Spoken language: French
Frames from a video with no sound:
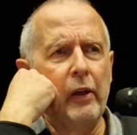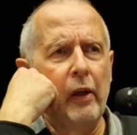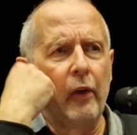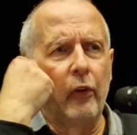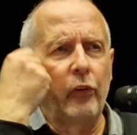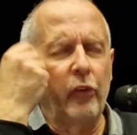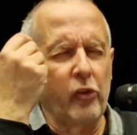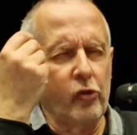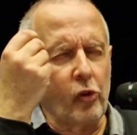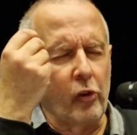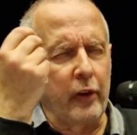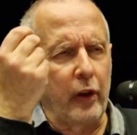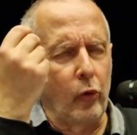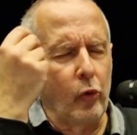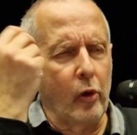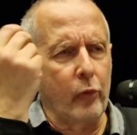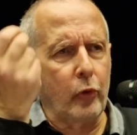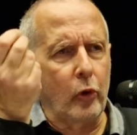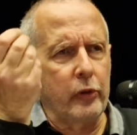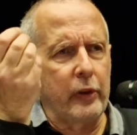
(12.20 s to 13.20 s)
Si je dis une
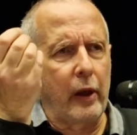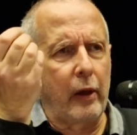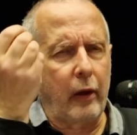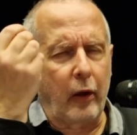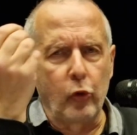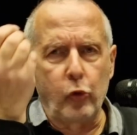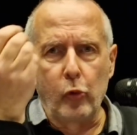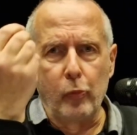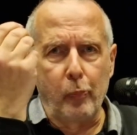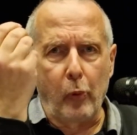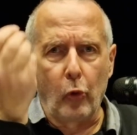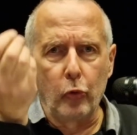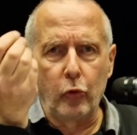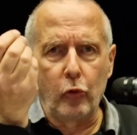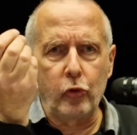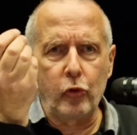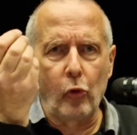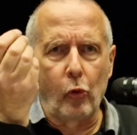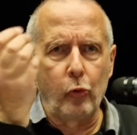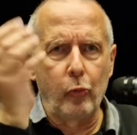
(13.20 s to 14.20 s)
œuvre d'art est une
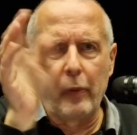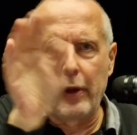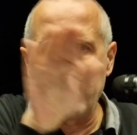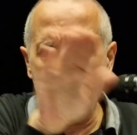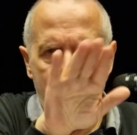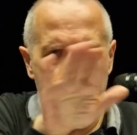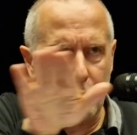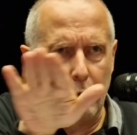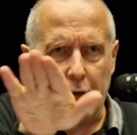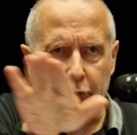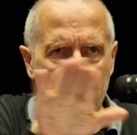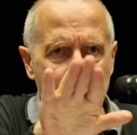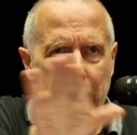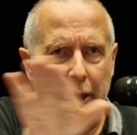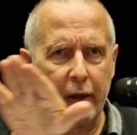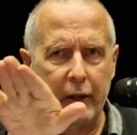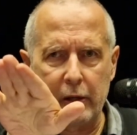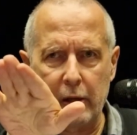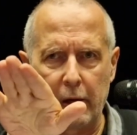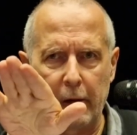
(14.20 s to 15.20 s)
production humaine, point, je
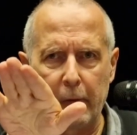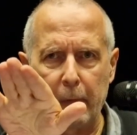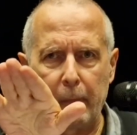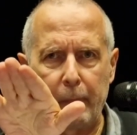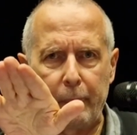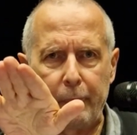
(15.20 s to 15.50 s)
m'arrête là.